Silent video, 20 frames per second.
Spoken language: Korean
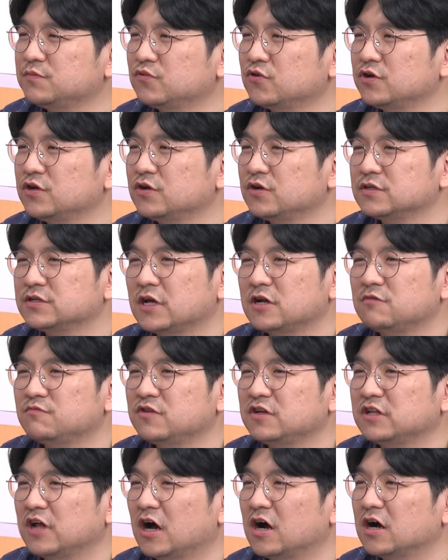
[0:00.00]
뭐 이런
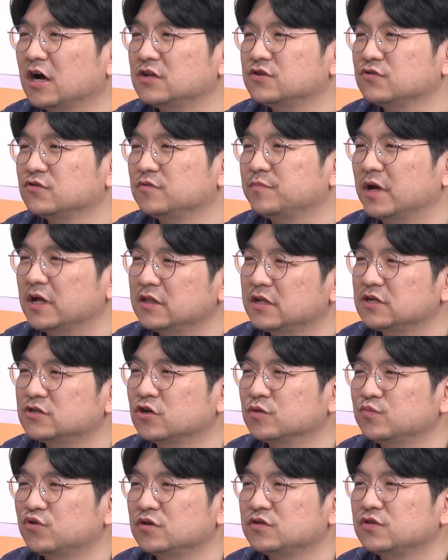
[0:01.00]
사람들이 나와가지고 맨날
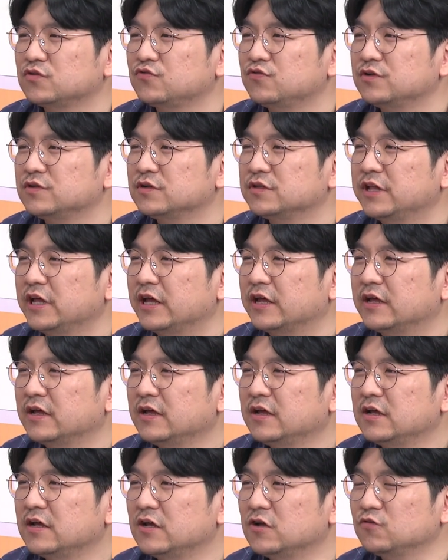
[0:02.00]
정보를 뜯고 있는데
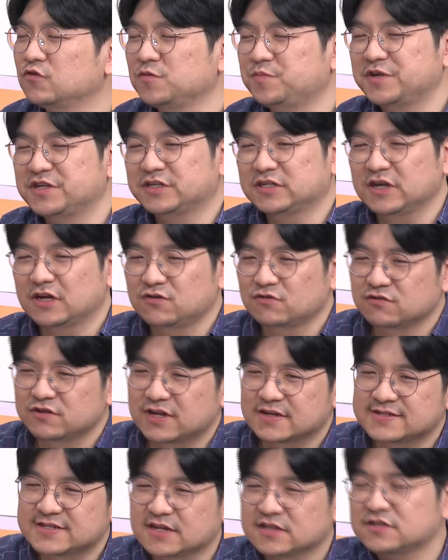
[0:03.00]
이놈들 빗자루로
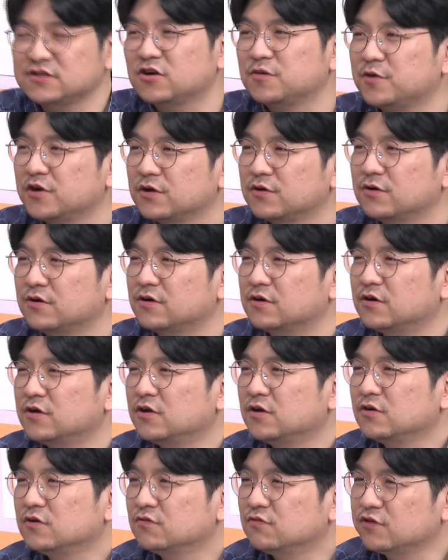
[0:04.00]
그냥 싹 쓸어버리고
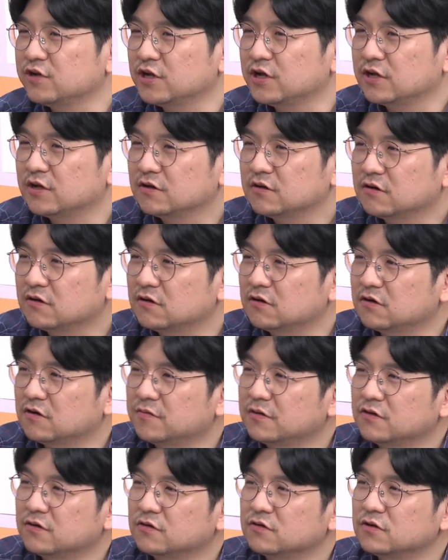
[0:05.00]
우리 어,
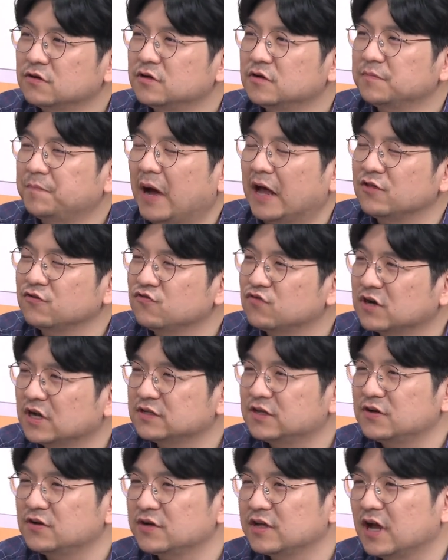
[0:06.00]
뭐, 어 반국가
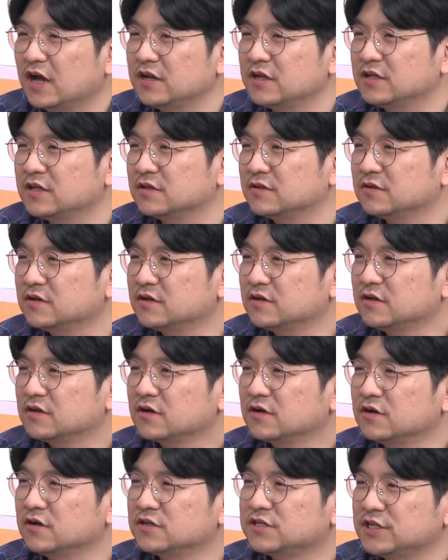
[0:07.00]
세력이 아닌
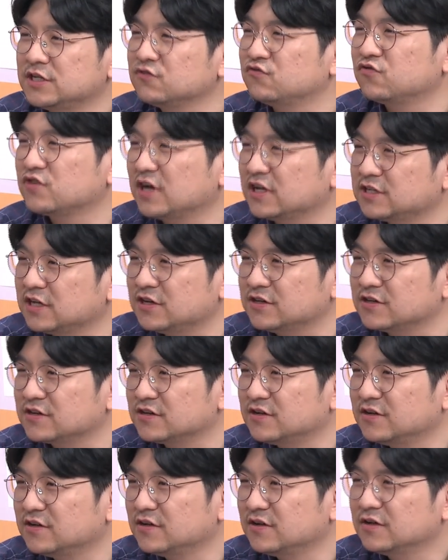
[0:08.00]
그 친국가
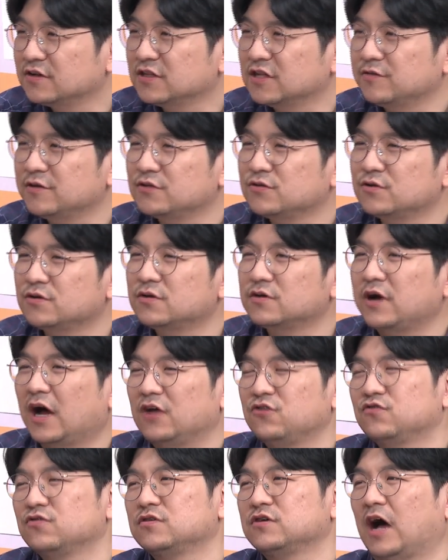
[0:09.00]
세력 그다음에 또
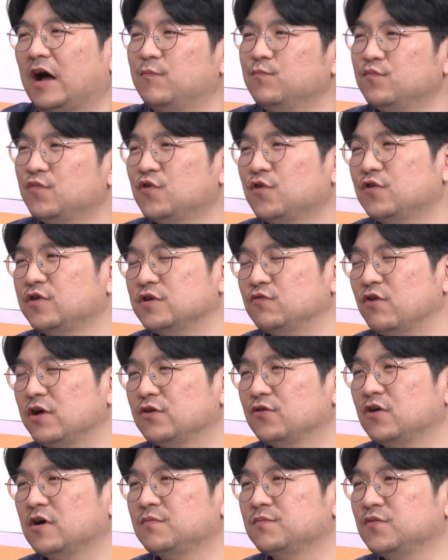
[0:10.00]
아주 그 안보
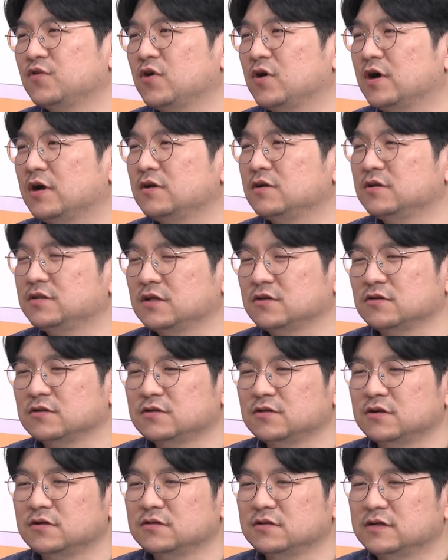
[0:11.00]
외교 안보와 관련된
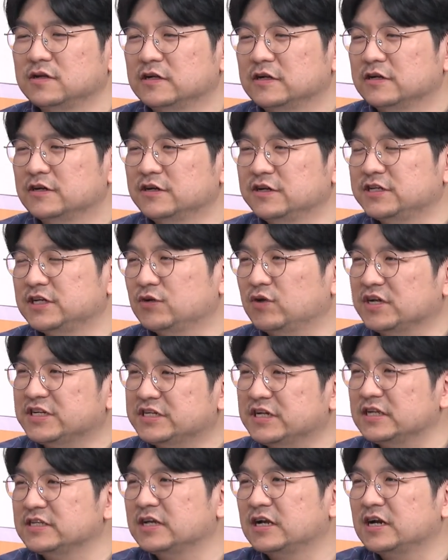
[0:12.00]
어떤 의식이
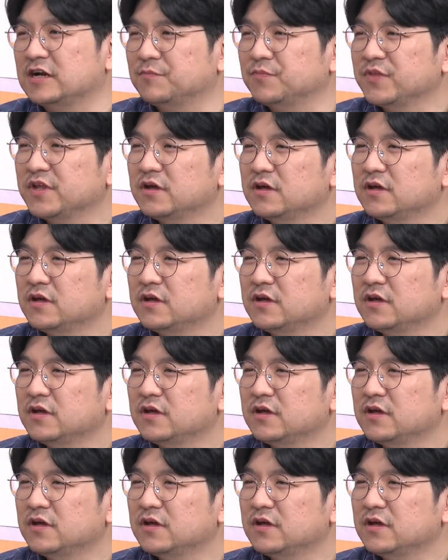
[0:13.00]
확실한 사람